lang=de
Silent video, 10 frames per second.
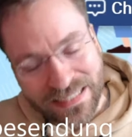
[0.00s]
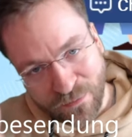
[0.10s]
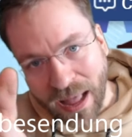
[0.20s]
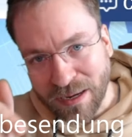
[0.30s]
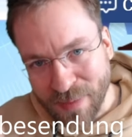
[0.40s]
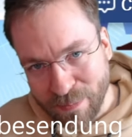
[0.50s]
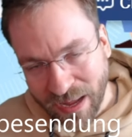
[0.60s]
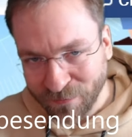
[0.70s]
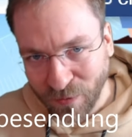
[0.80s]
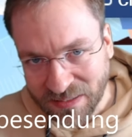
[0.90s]
Die Frage mal
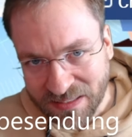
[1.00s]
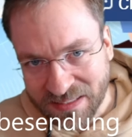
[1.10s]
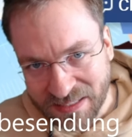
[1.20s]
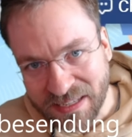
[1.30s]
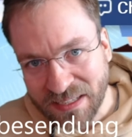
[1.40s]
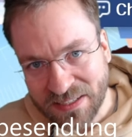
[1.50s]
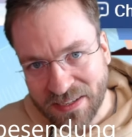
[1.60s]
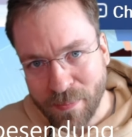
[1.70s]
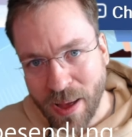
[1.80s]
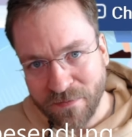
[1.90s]
beantwortet, die ich
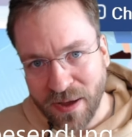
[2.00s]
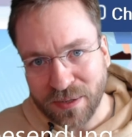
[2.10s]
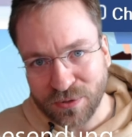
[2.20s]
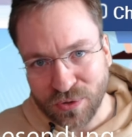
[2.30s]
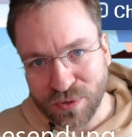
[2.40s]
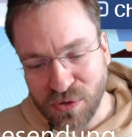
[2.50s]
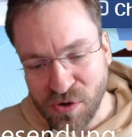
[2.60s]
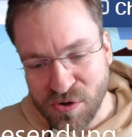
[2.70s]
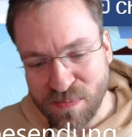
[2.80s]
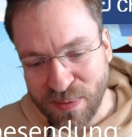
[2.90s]
am Anfang schon so
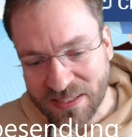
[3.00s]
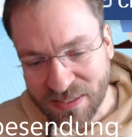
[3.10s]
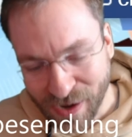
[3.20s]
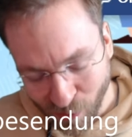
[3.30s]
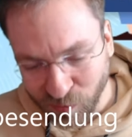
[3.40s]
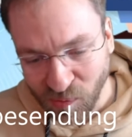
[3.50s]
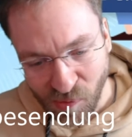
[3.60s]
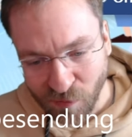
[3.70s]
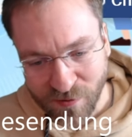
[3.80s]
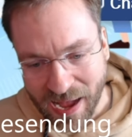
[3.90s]
ein bisschen
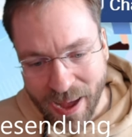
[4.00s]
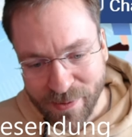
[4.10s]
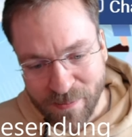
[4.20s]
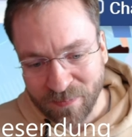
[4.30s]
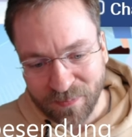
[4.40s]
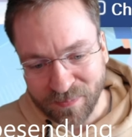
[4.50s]
aufgeworfen habe